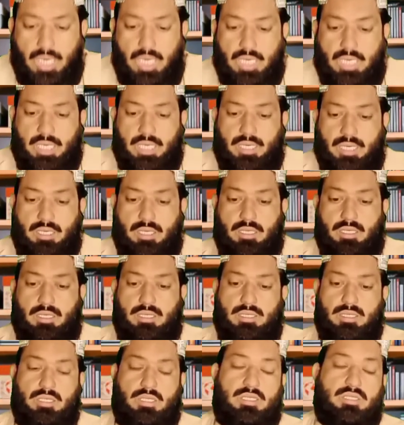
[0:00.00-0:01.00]
अगर
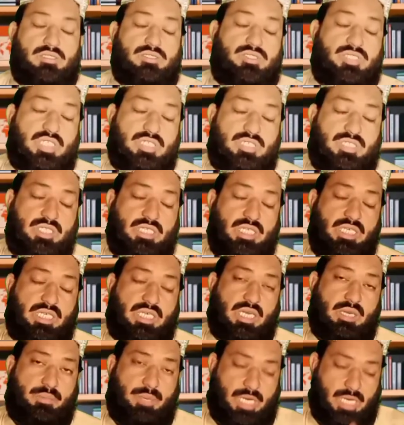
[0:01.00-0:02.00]
जचगी
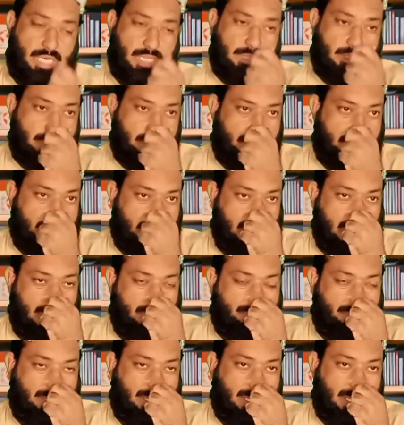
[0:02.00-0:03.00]
के बाद
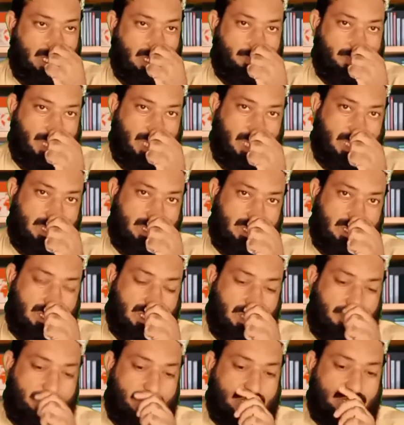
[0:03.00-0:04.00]
डिलीवरी के बाद
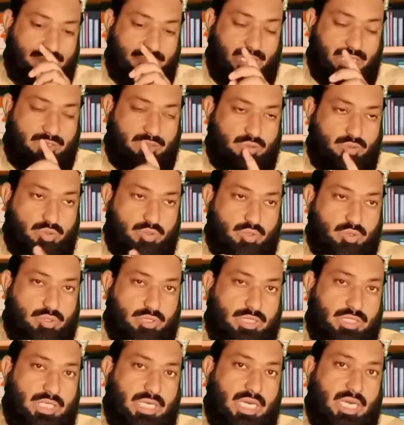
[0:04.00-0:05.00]
कब्ज़ महसूस
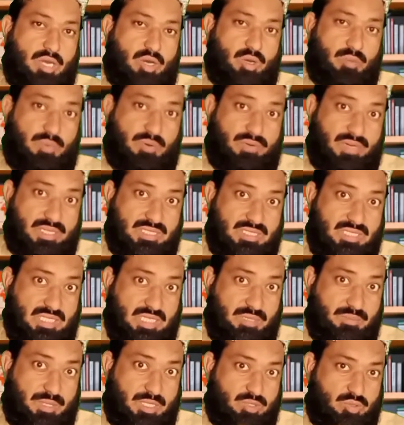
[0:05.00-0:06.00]
होती है और
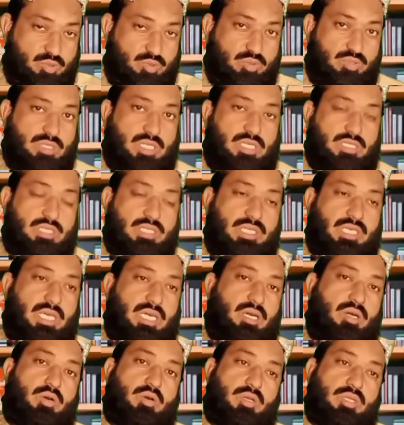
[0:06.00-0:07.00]
बवासीर महसूस करती
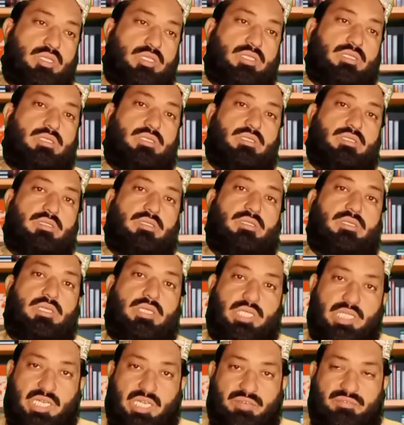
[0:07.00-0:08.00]
है औरत
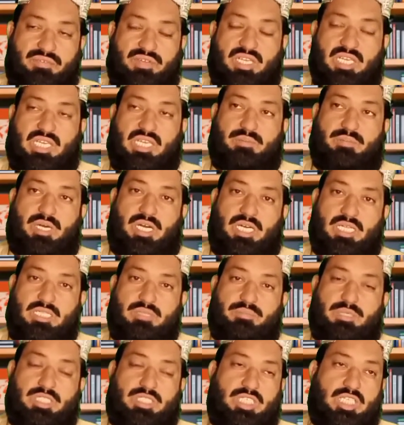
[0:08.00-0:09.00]
डिलीवरी के बाद
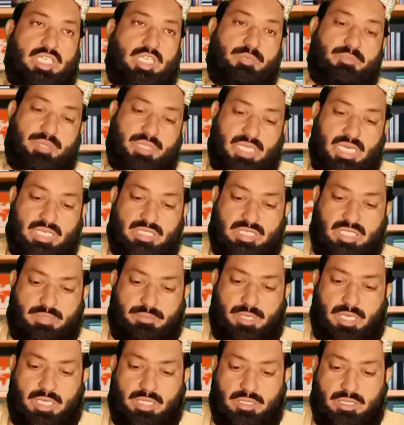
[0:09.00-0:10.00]
बच्चे की पैदाइश के
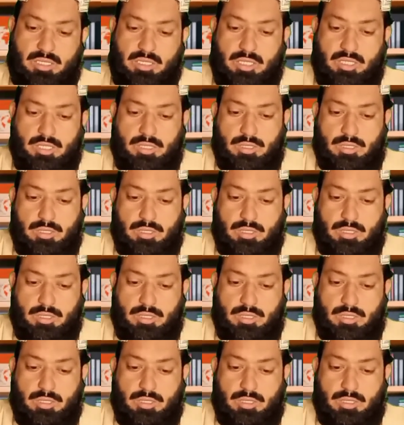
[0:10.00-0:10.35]
बाद